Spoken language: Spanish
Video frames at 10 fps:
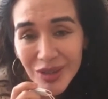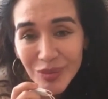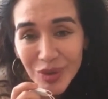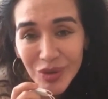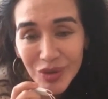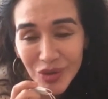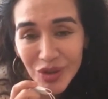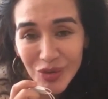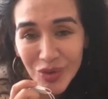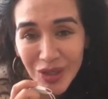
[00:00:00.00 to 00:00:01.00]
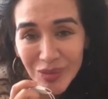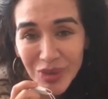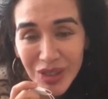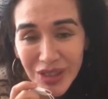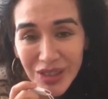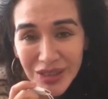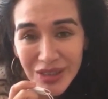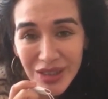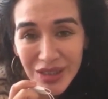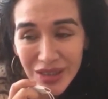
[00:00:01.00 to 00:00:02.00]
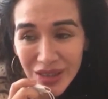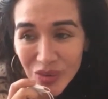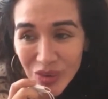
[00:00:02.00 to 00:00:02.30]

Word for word: pero creo que va a cambiar en ese sentido,